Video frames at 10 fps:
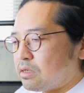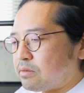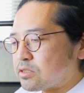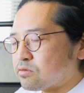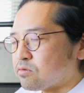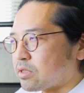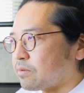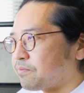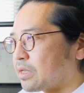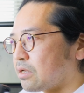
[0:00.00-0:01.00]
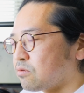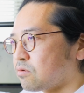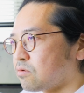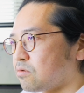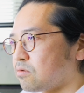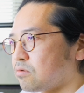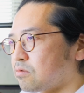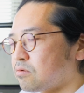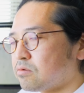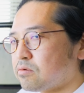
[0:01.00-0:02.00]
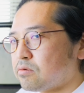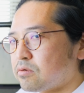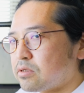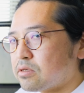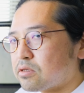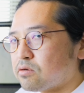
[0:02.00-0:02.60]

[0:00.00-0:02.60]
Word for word: まあ、ちょっとね、あのー、